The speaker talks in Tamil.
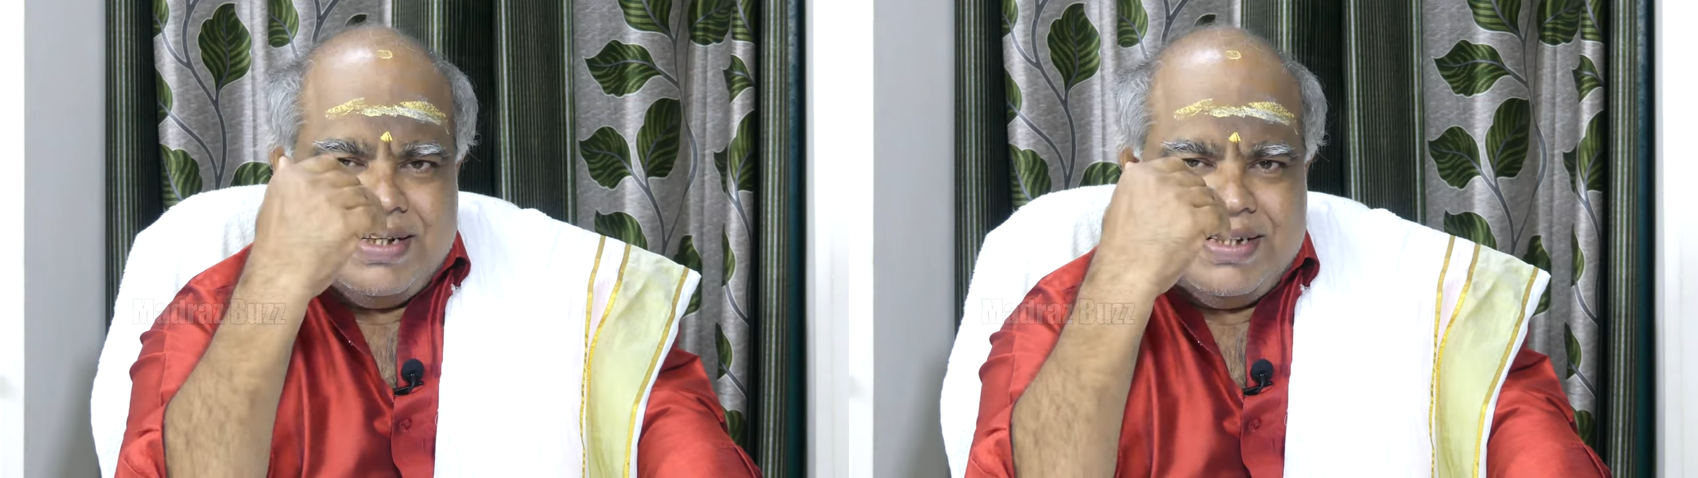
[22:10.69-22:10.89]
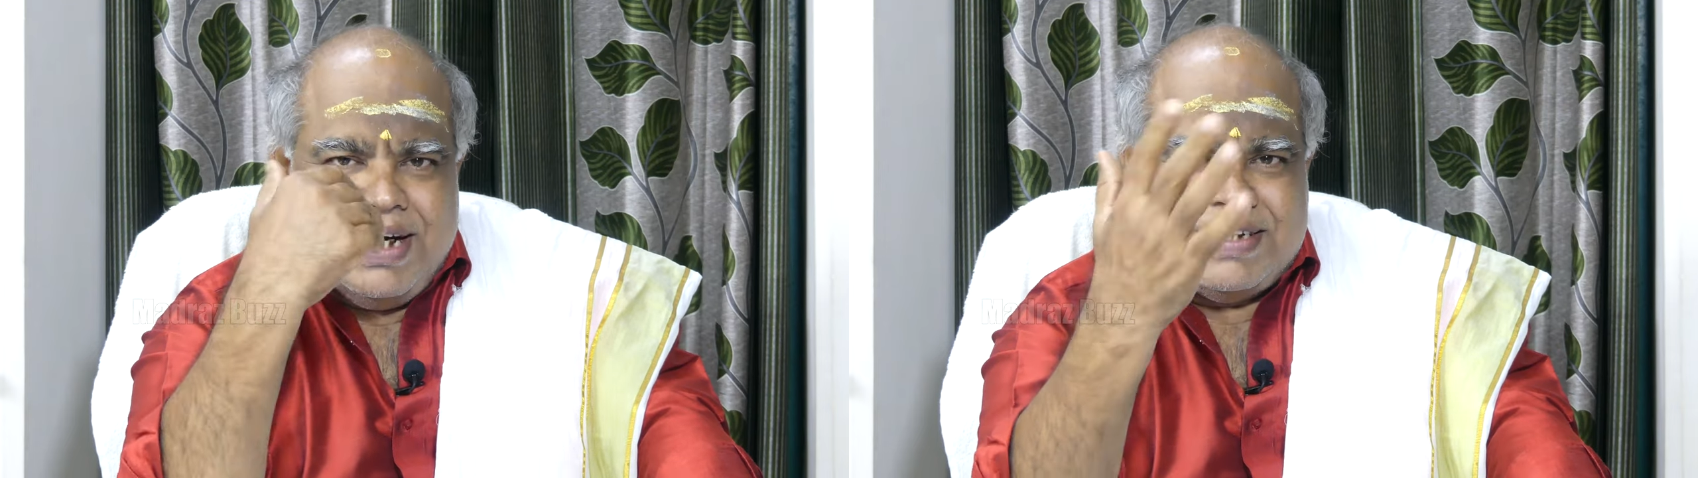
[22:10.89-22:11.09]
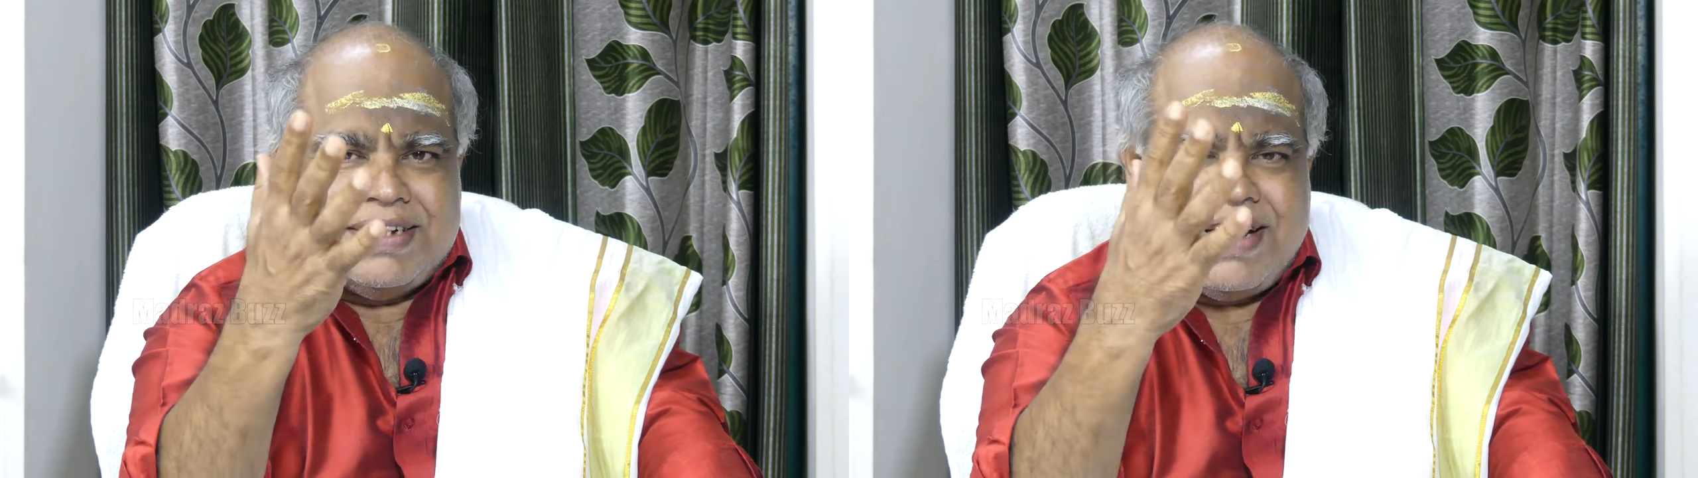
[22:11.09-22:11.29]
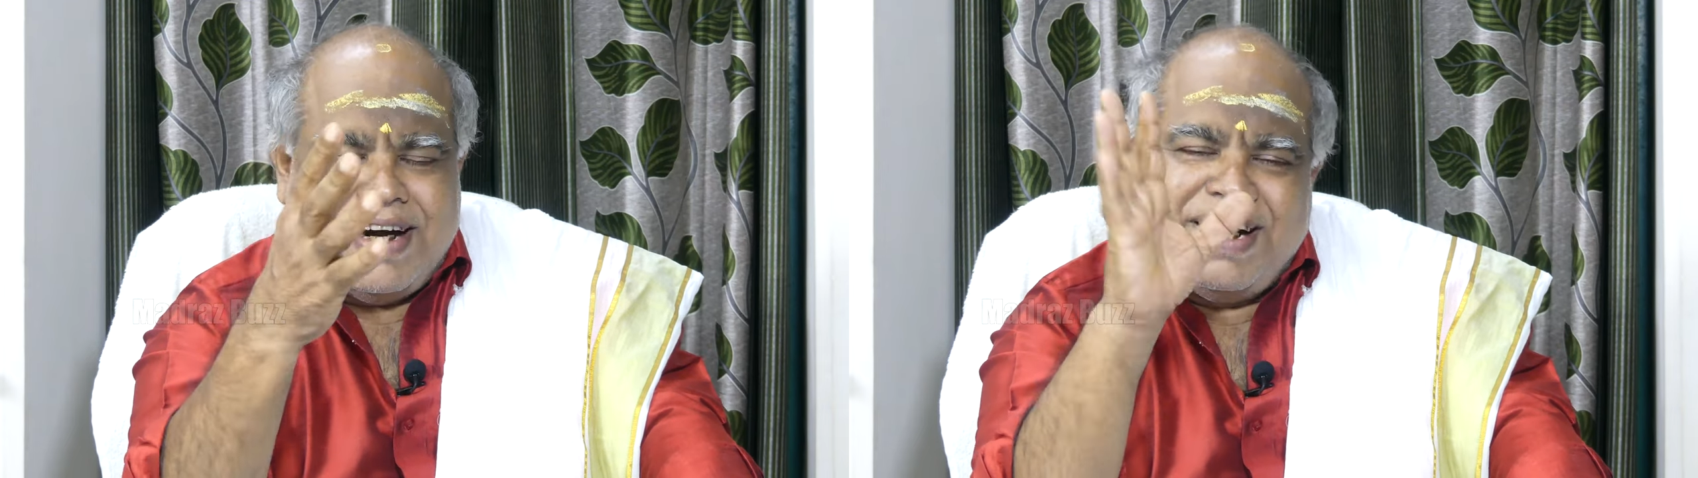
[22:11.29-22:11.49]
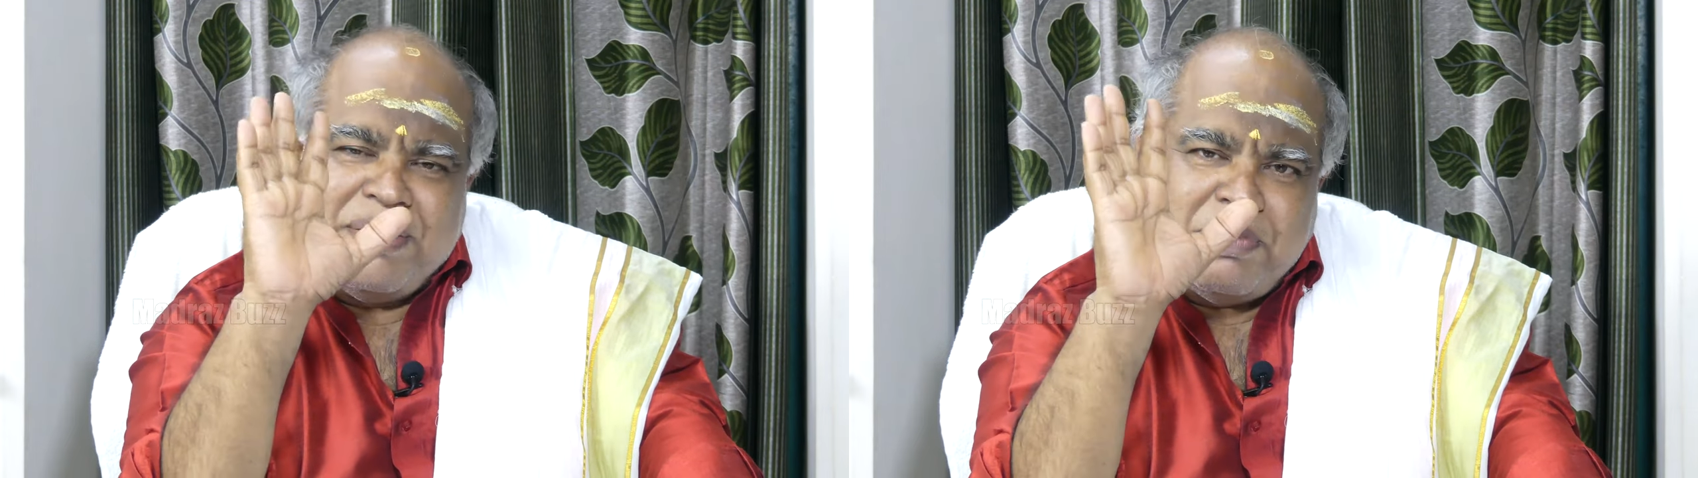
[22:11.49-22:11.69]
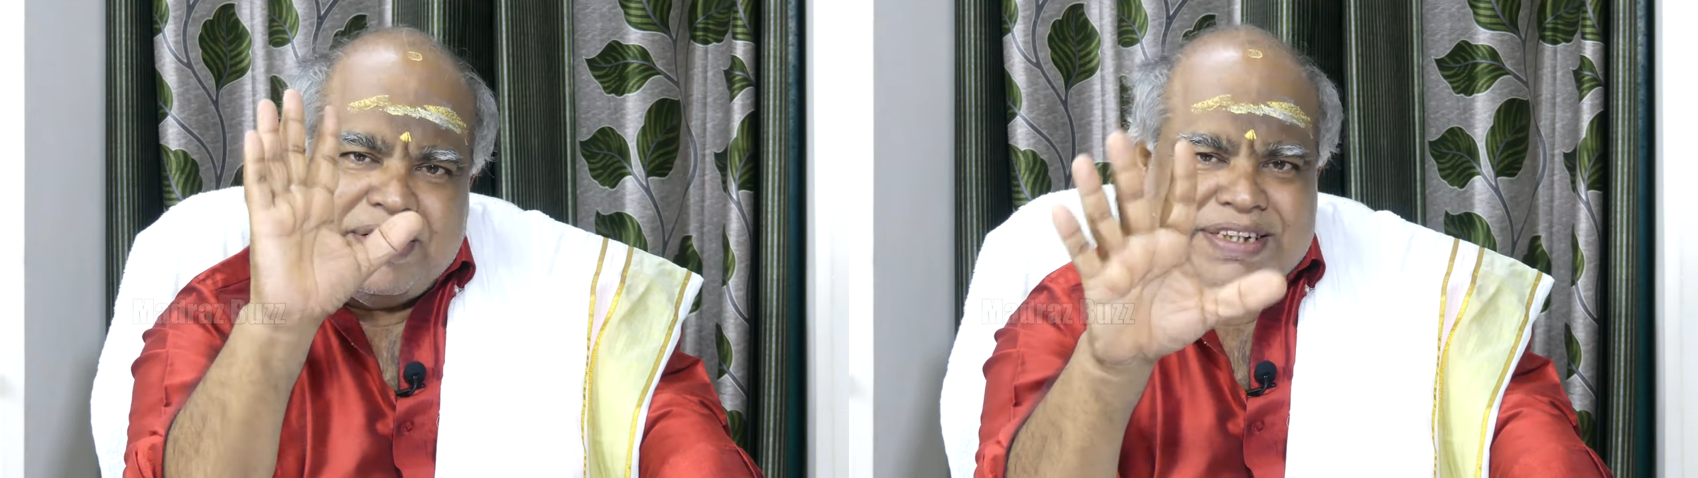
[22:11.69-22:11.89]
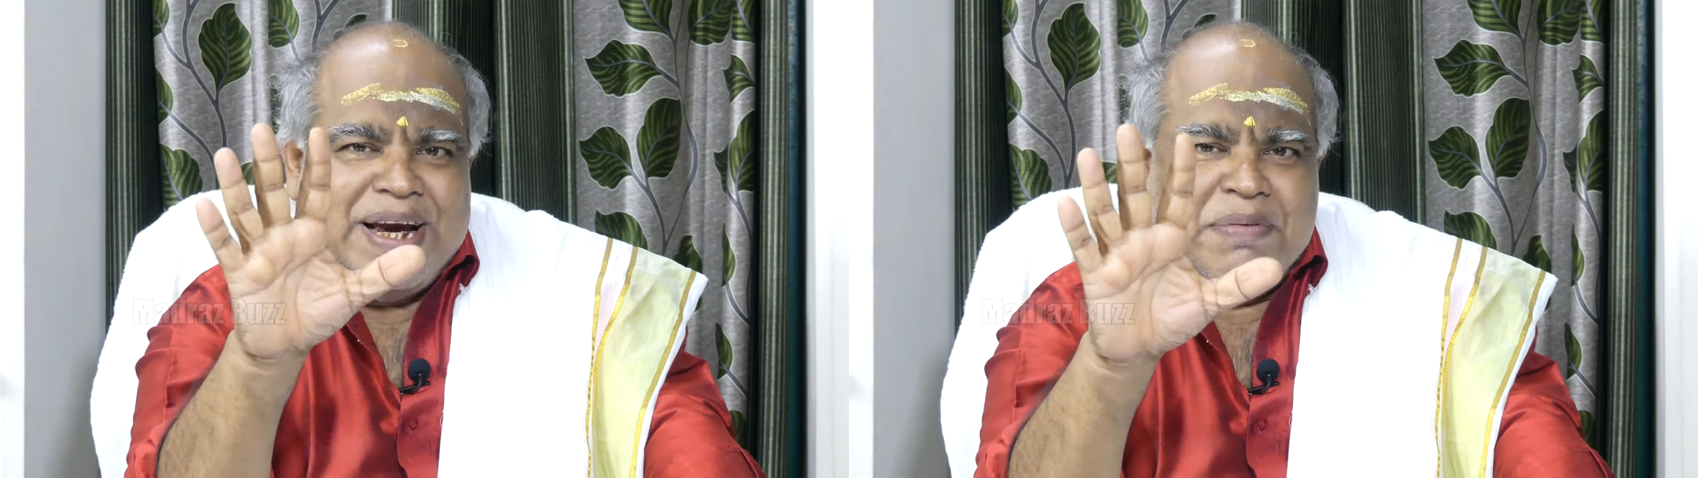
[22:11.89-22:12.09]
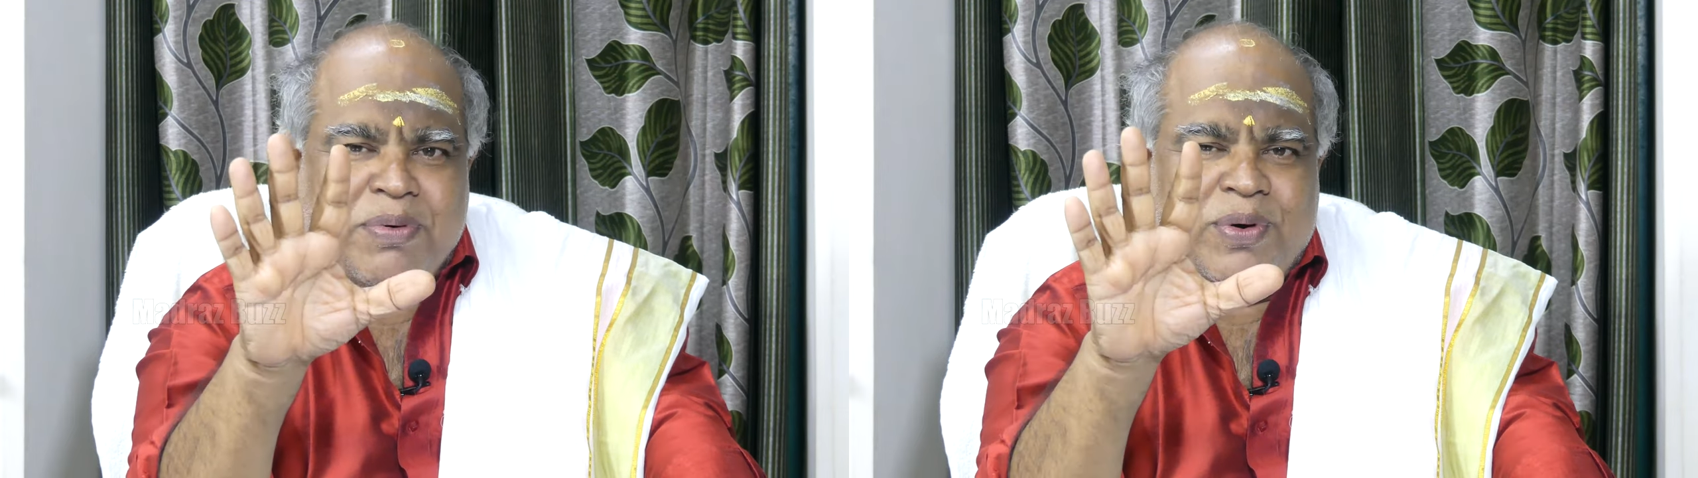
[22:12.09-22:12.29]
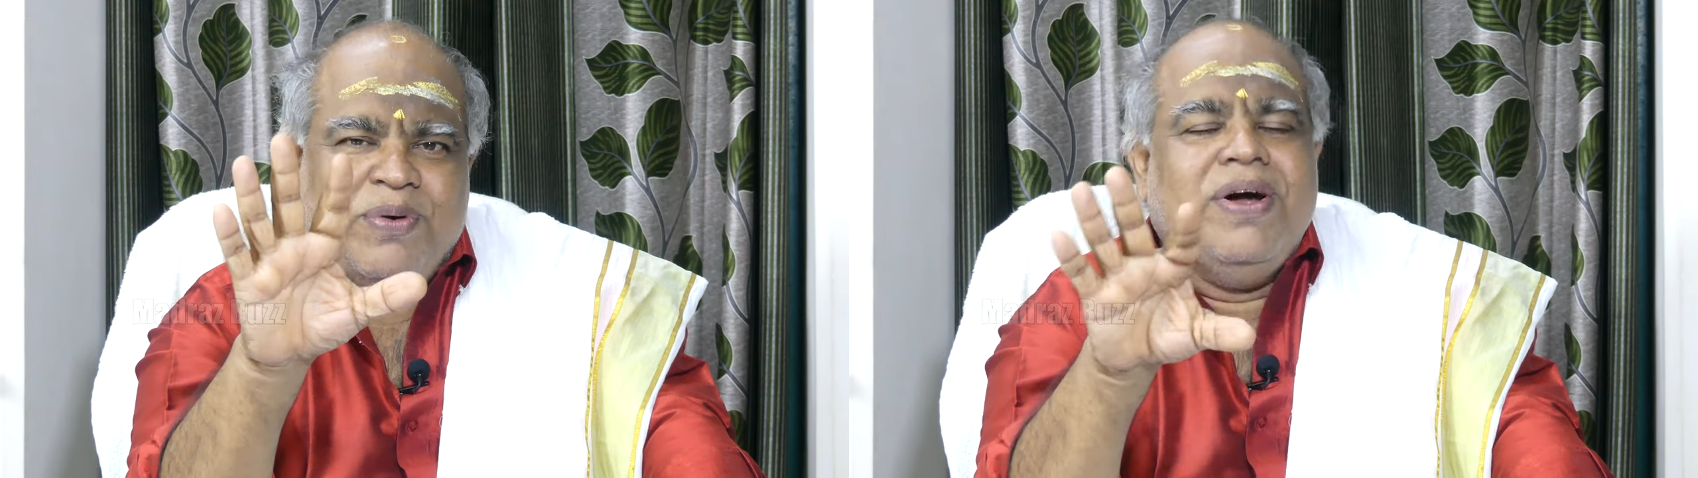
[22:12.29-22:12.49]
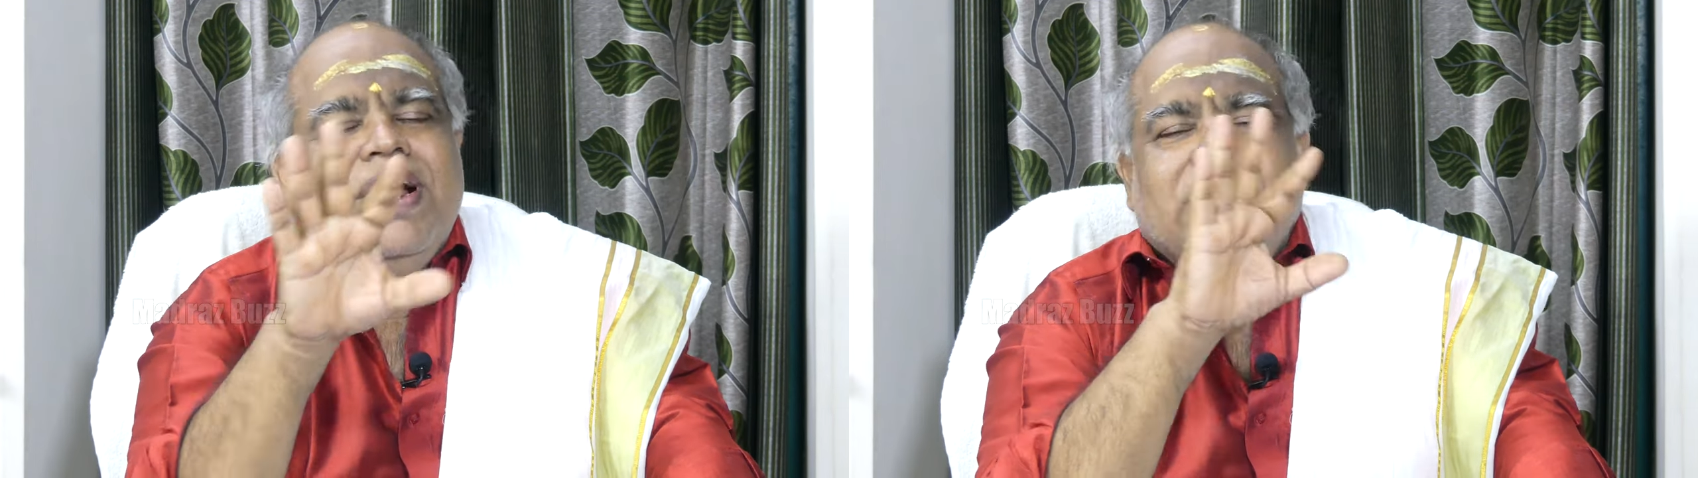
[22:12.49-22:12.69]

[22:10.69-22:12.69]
அந்த லெக்சர் கேட்டு படித்தாலே போகிறோம்